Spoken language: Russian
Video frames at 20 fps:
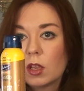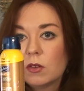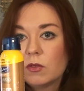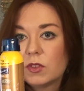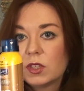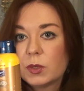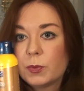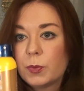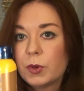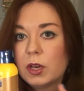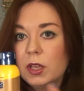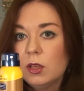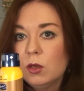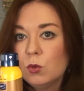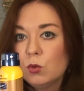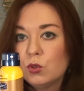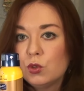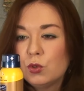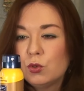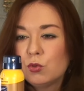в спрей.
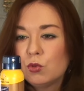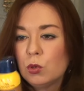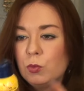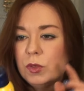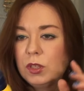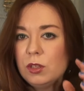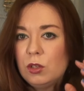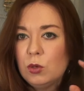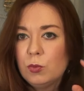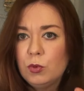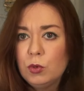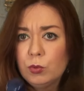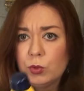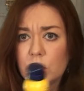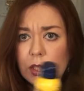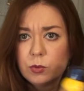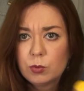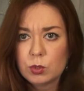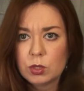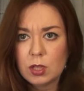Очень удобно. Не люблю
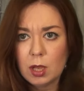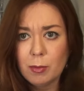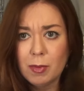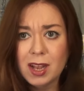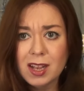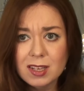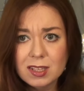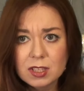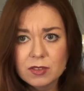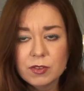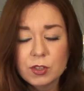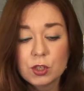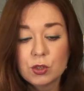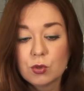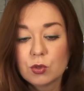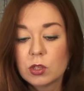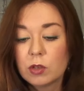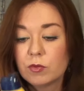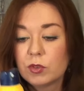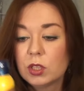вот это вот намазывать что-то.